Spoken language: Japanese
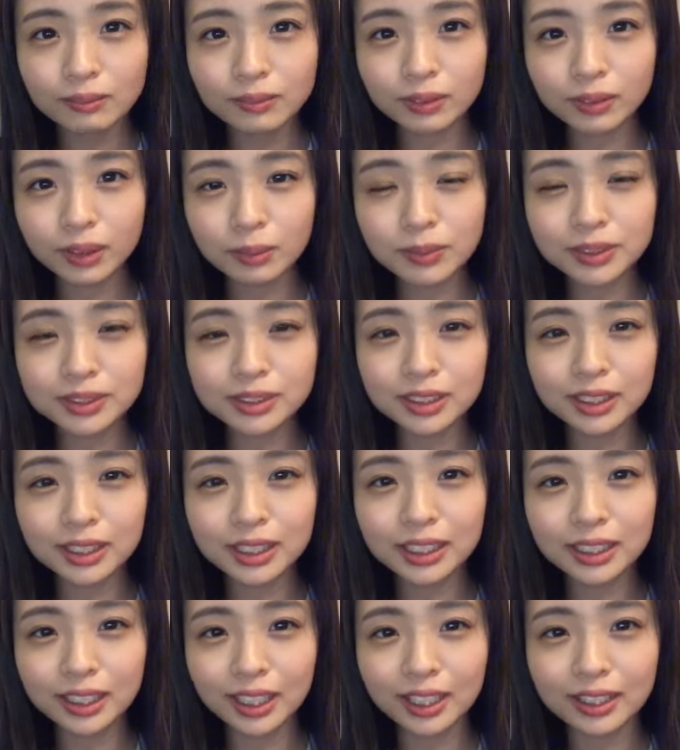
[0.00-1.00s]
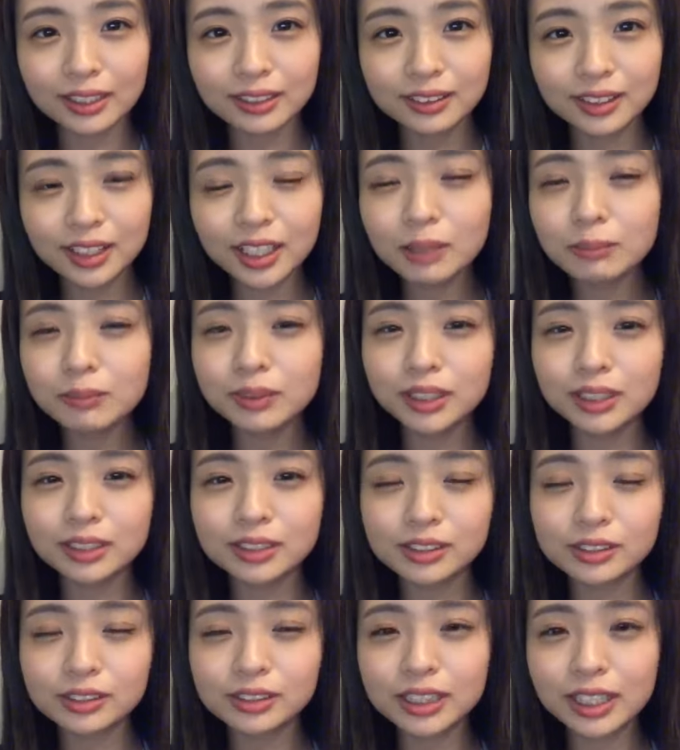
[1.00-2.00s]
パフェ祭りいいねななみに
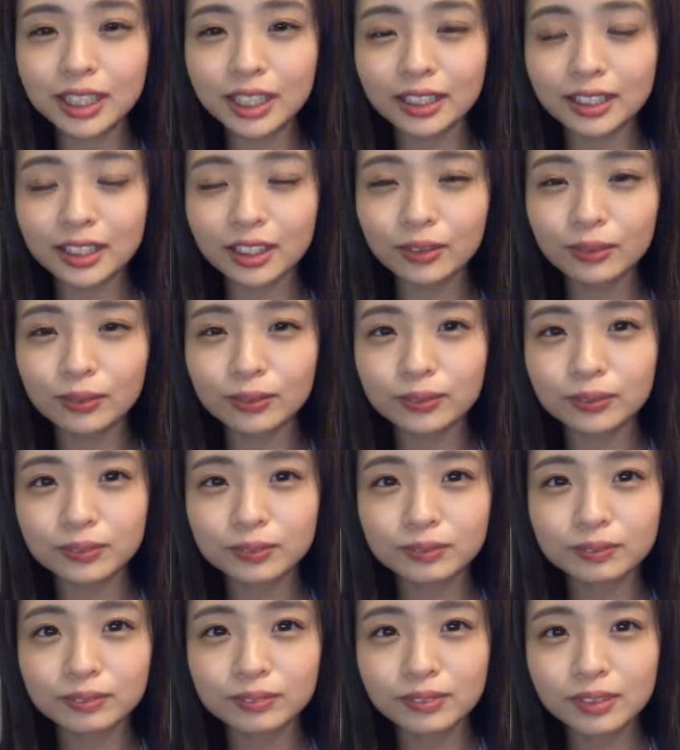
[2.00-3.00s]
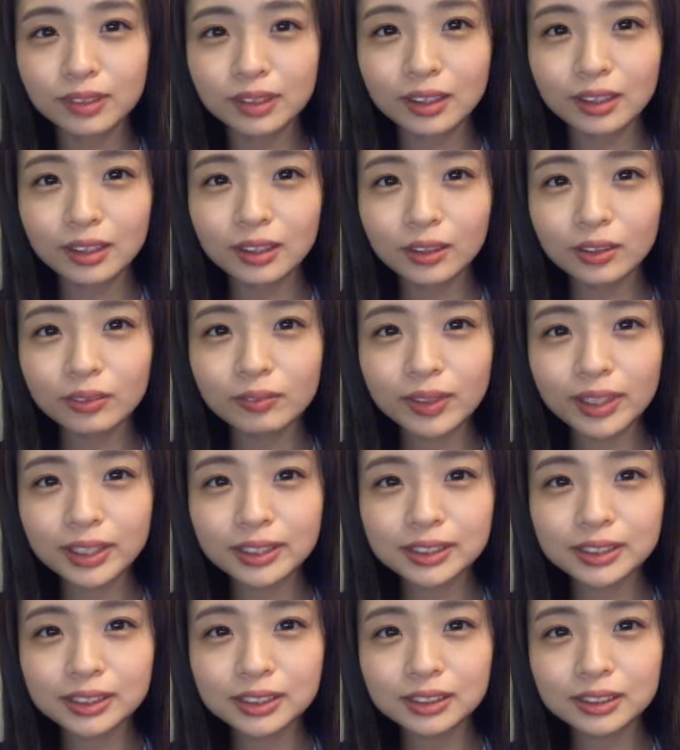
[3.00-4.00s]
作ってあげてよ小
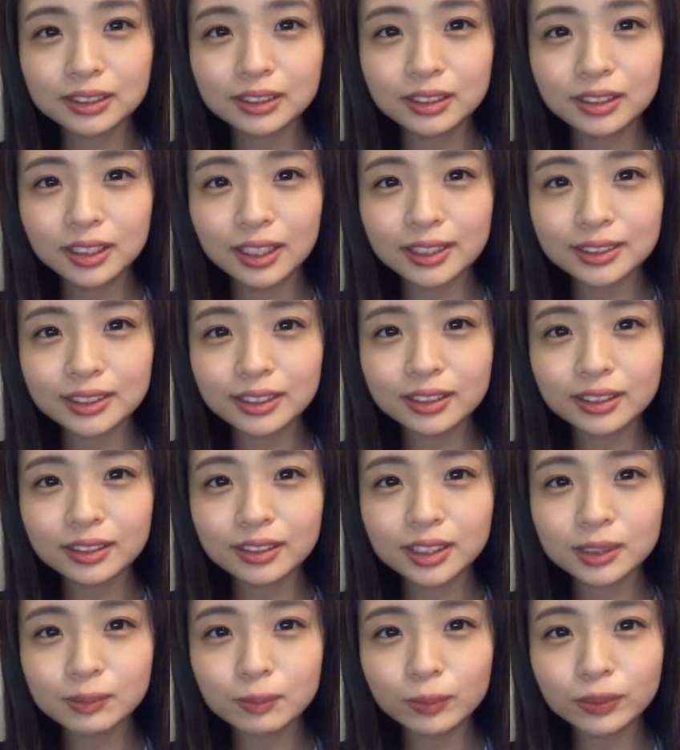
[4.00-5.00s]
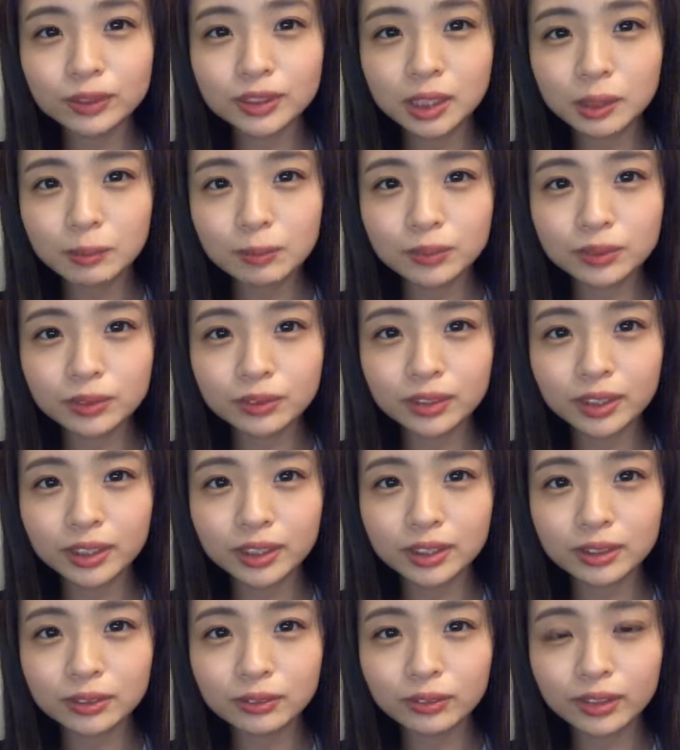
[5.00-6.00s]
林喫茶店でスポーツ新聞読んで
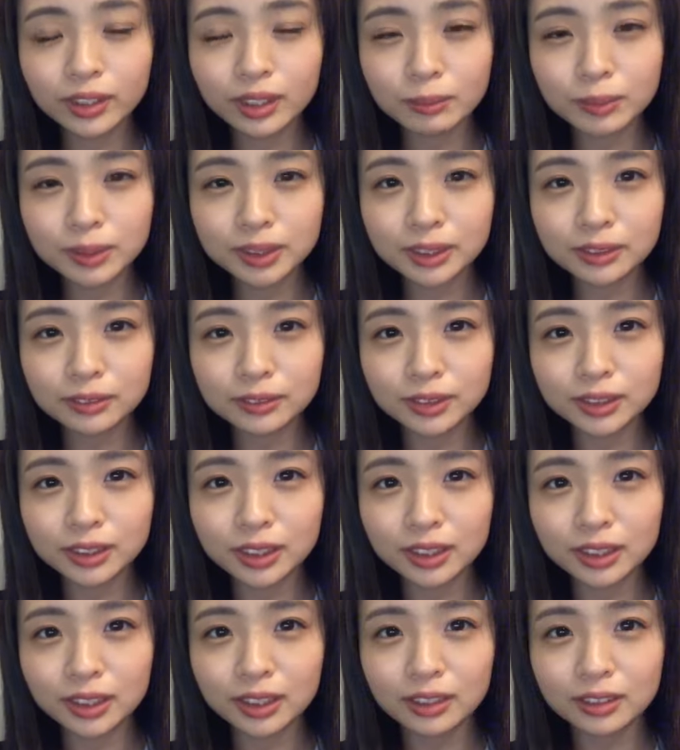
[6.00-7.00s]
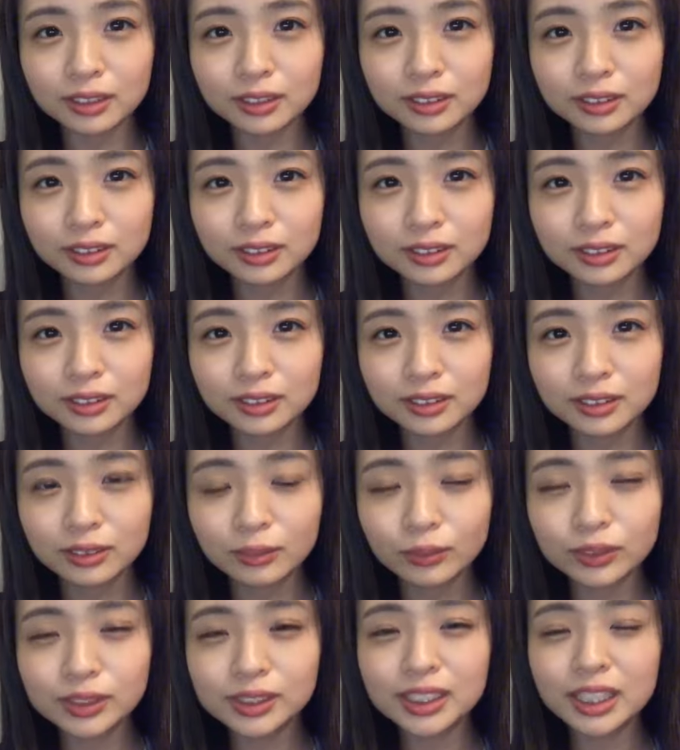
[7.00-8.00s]
野球と競馬チェックしたな
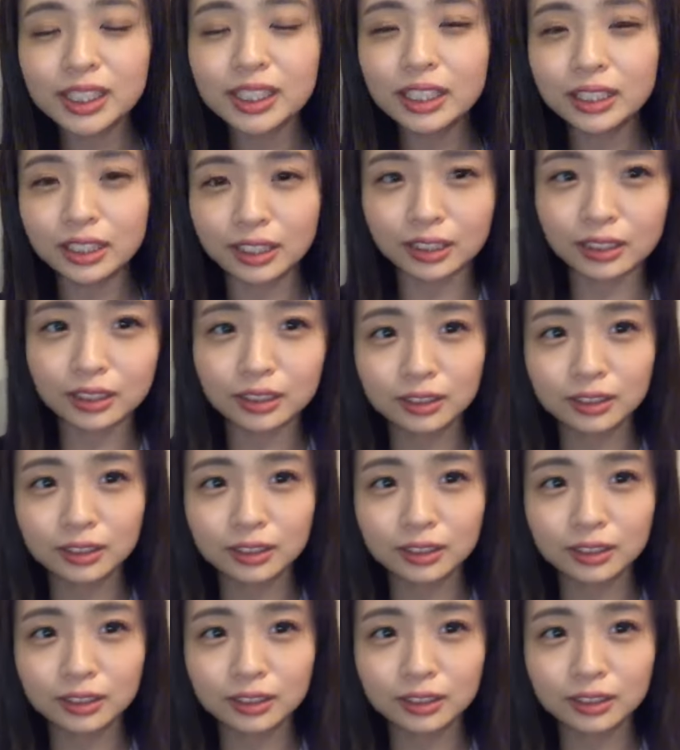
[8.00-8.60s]
おじさんやね